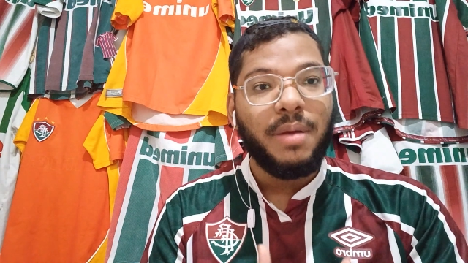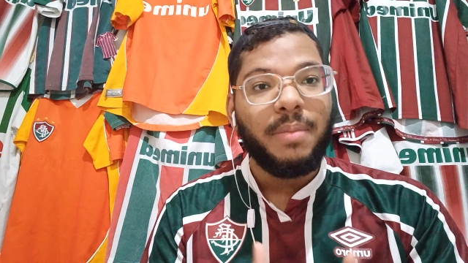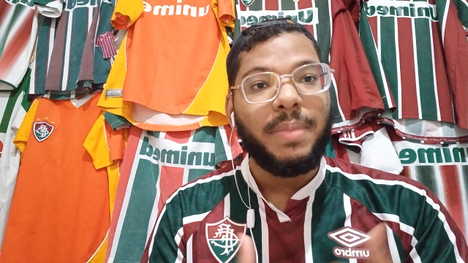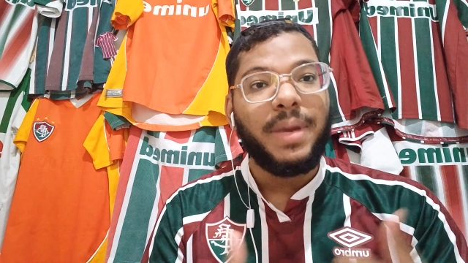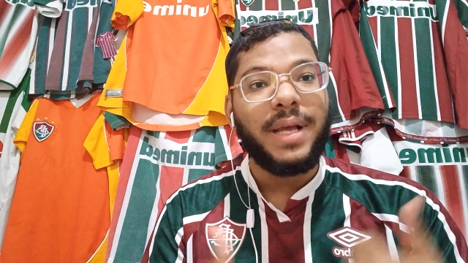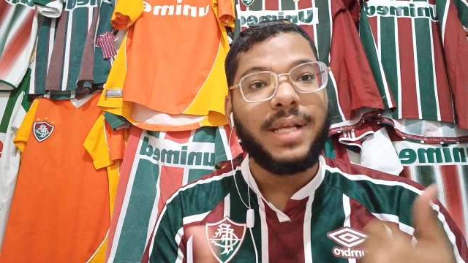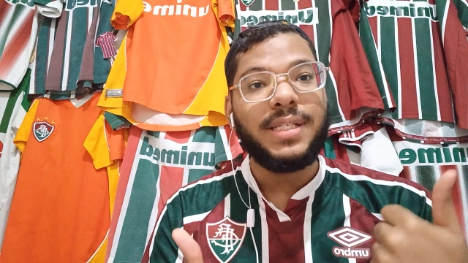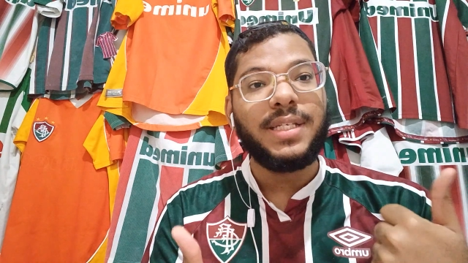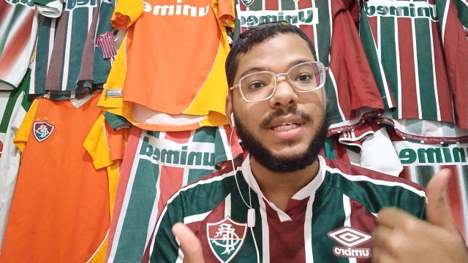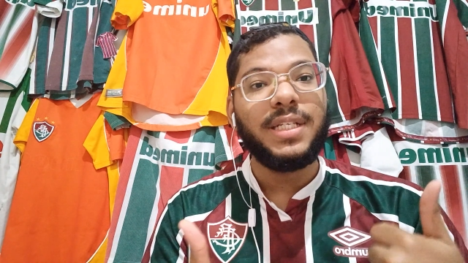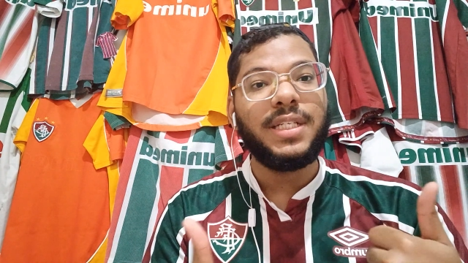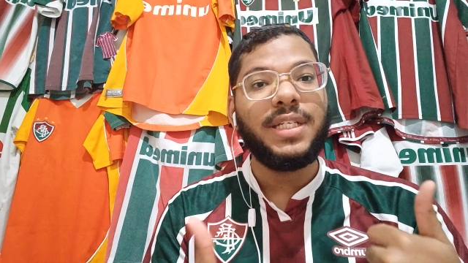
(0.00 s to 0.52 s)

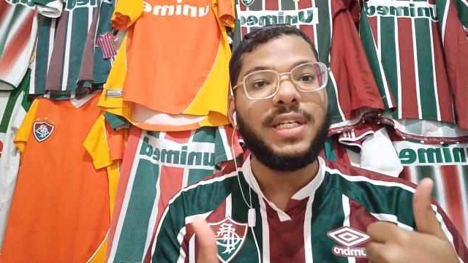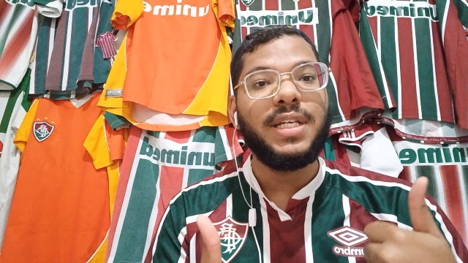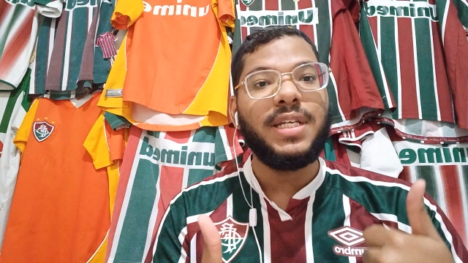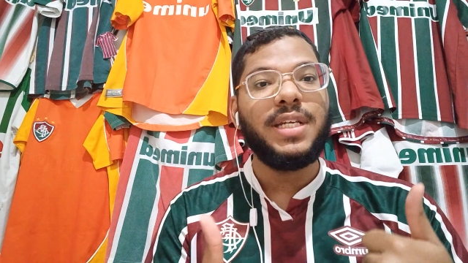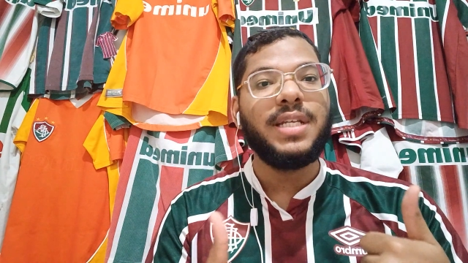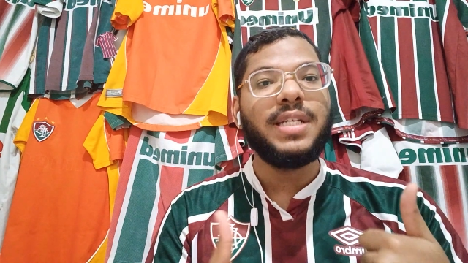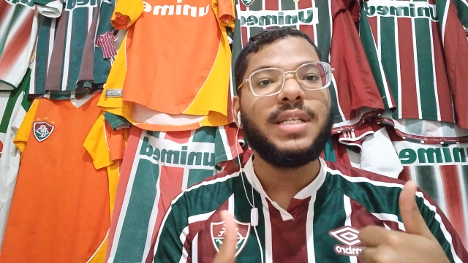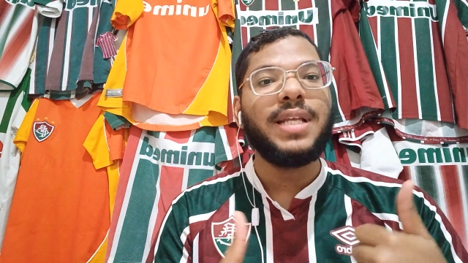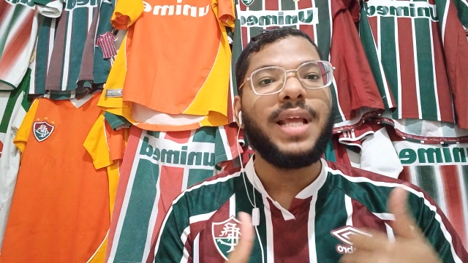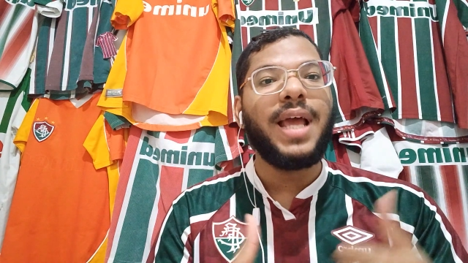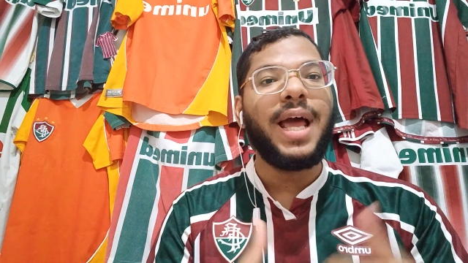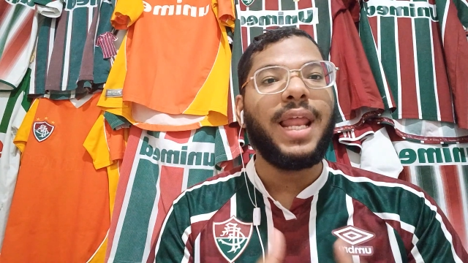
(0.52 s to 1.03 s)
Mas antes
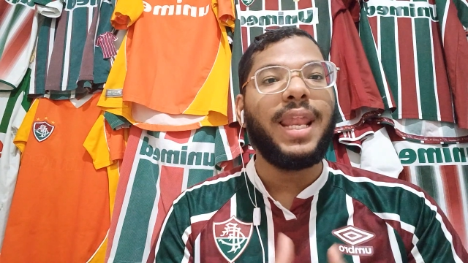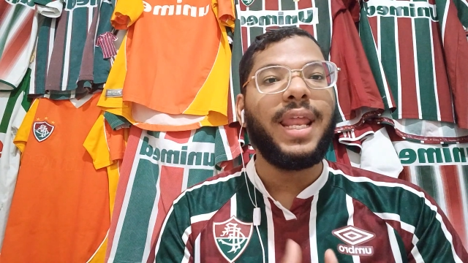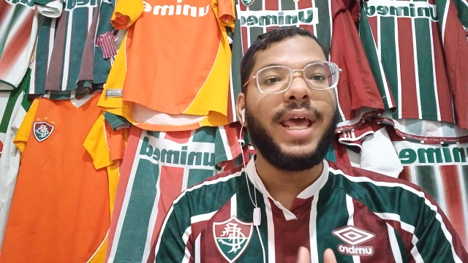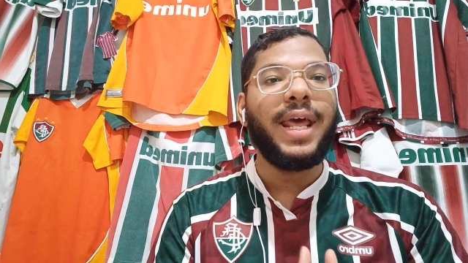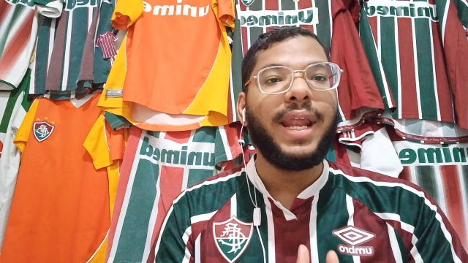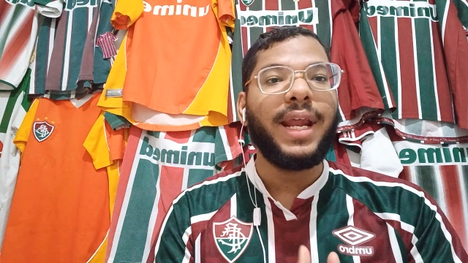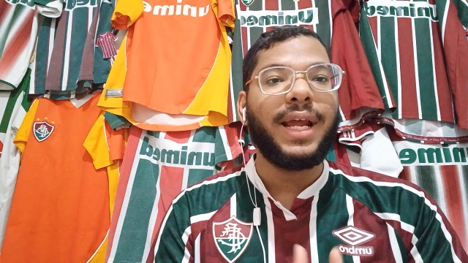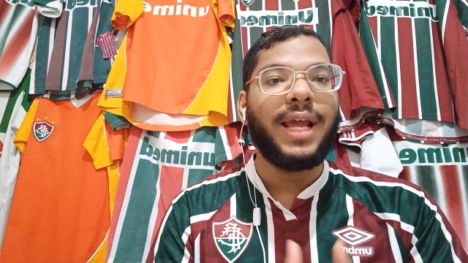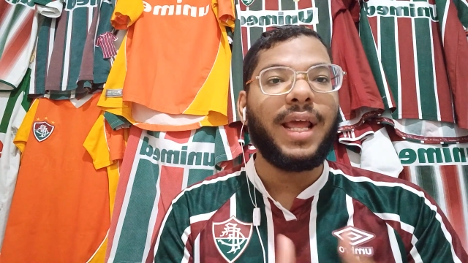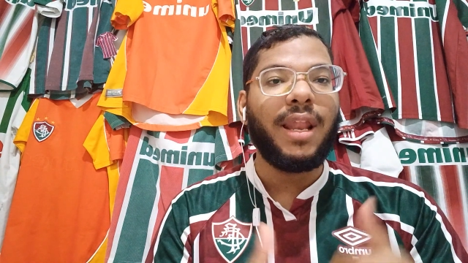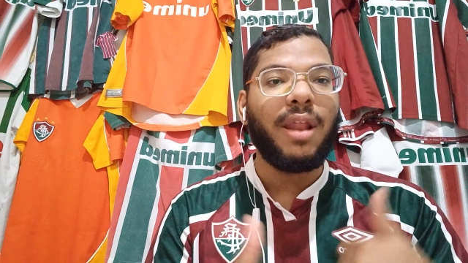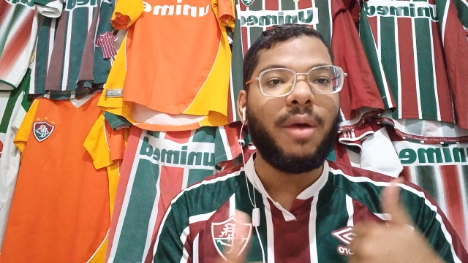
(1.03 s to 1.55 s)
disso,
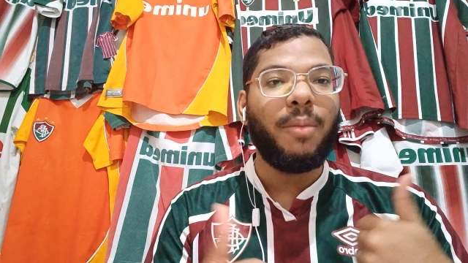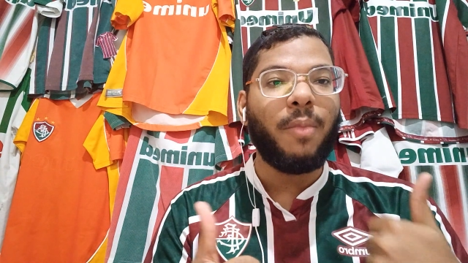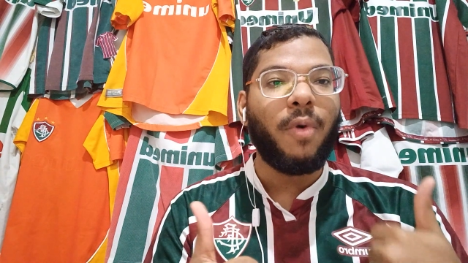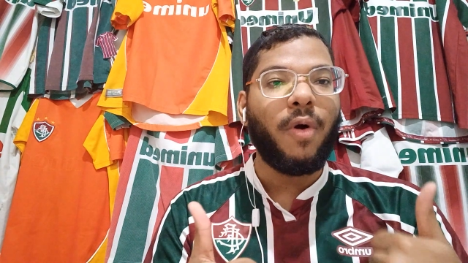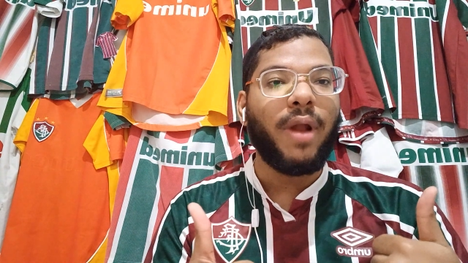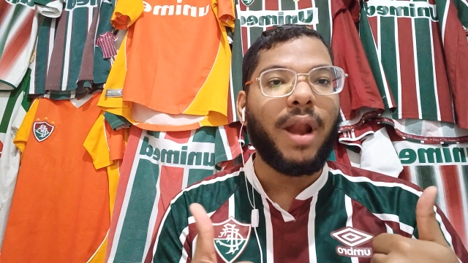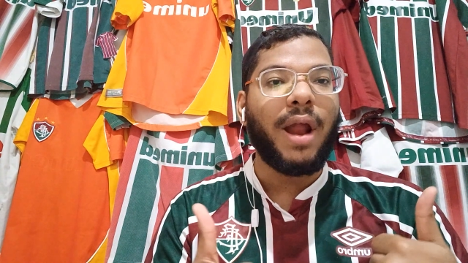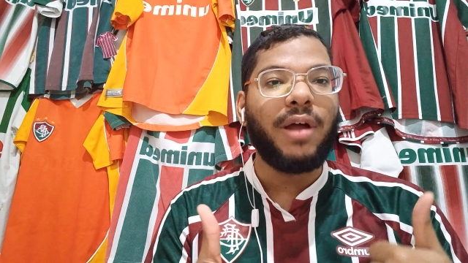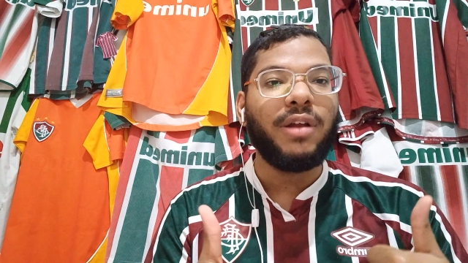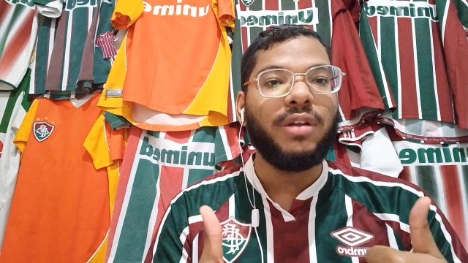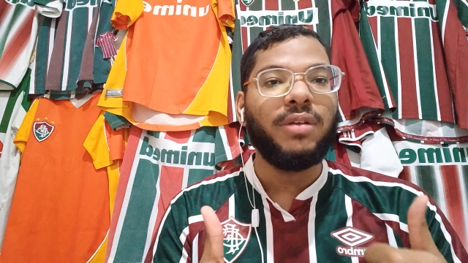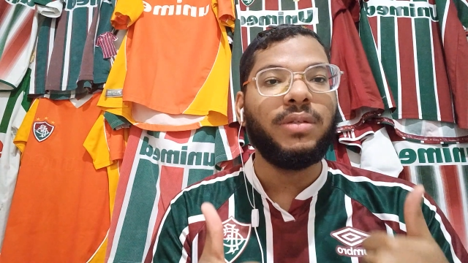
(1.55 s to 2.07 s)
galera, aquela
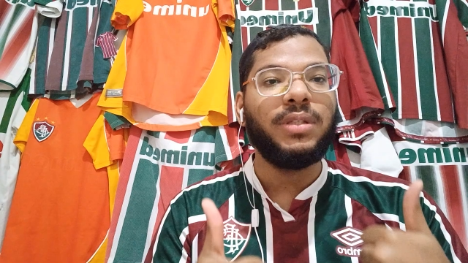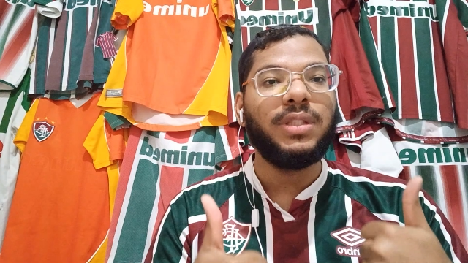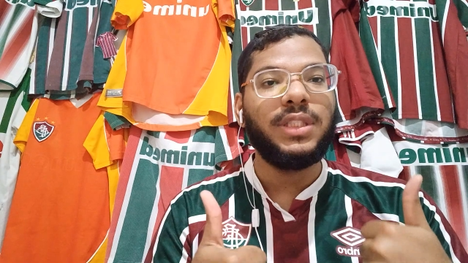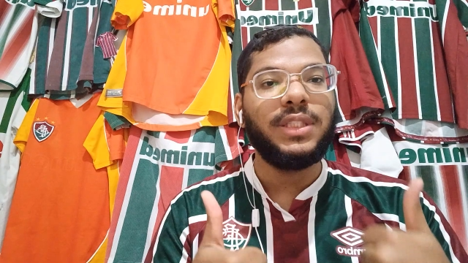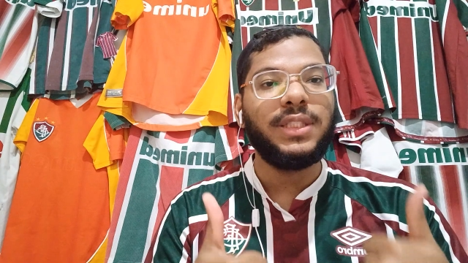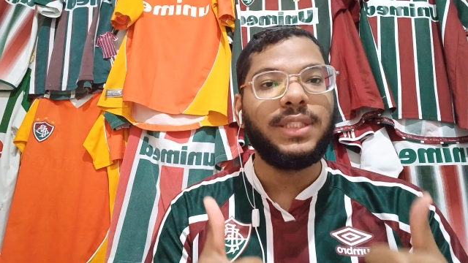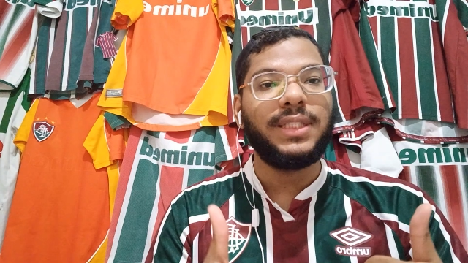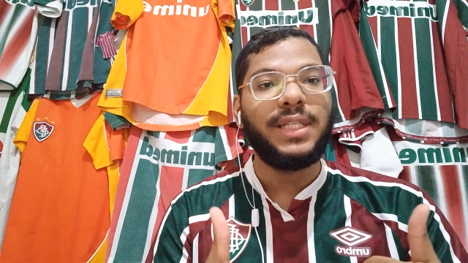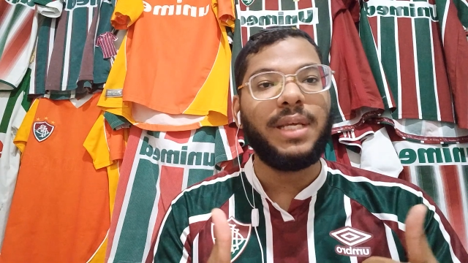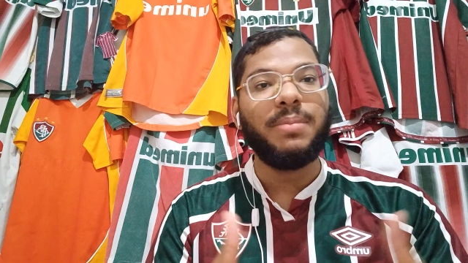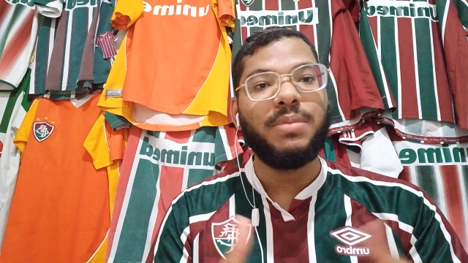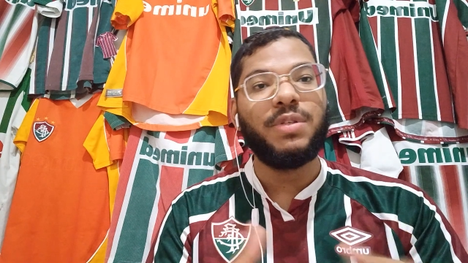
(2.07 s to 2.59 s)
moral de
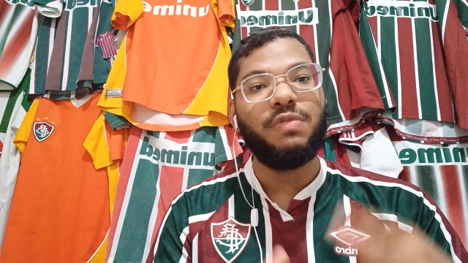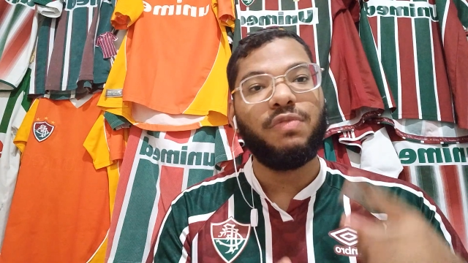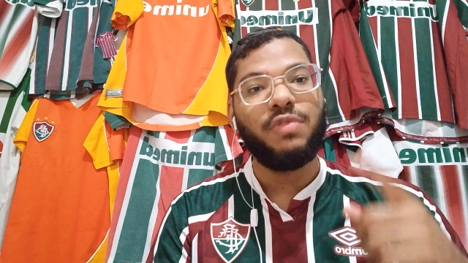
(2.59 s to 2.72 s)
sempre,